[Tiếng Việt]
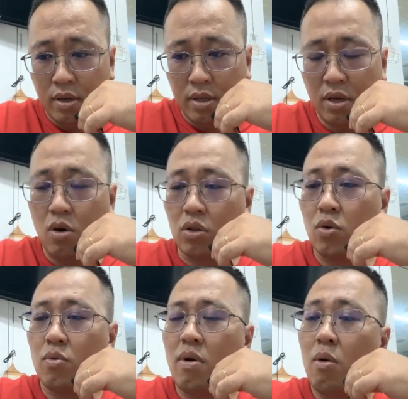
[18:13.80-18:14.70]
Chứ còn
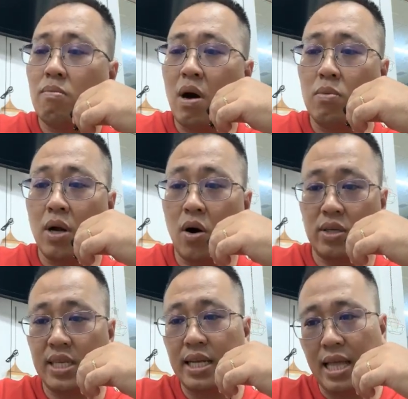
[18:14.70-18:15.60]
tôi cũng không mong là họ
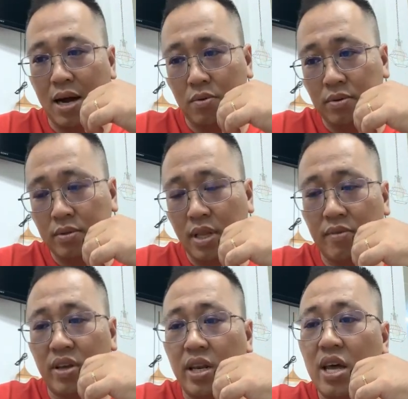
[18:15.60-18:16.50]
sáng tạo, tại
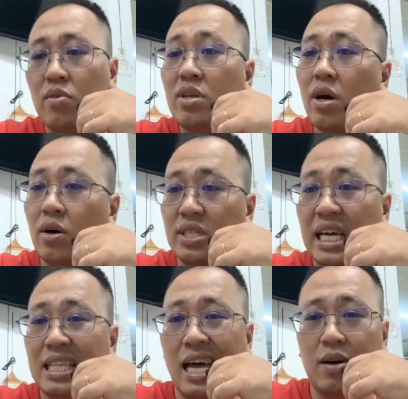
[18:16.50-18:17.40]
vì nếu như họ
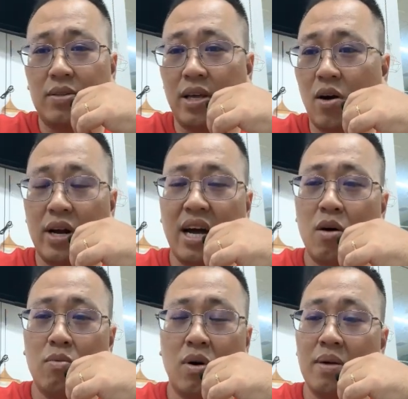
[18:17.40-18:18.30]
sáng tạo thì họ đã
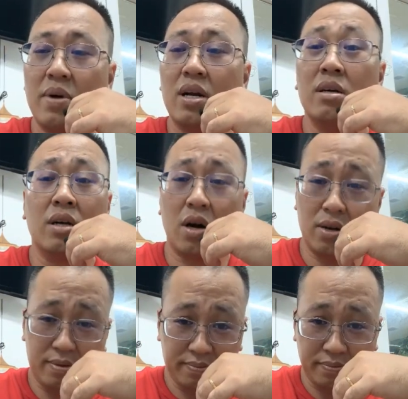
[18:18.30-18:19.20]
không có cái mức lương đó.
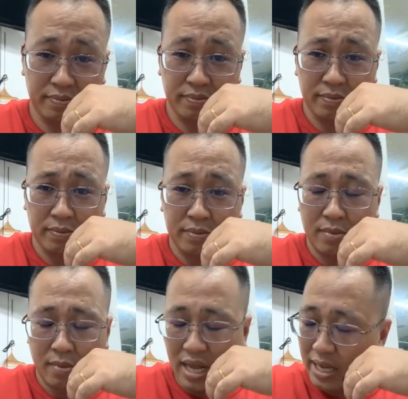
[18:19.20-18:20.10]

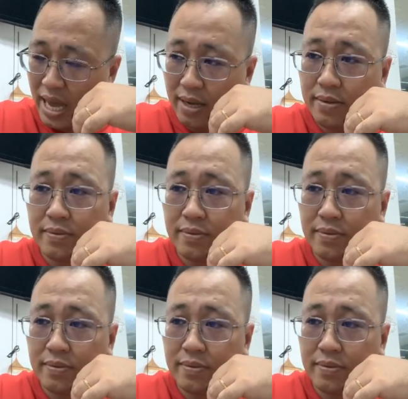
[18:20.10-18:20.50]
Chắc chắn.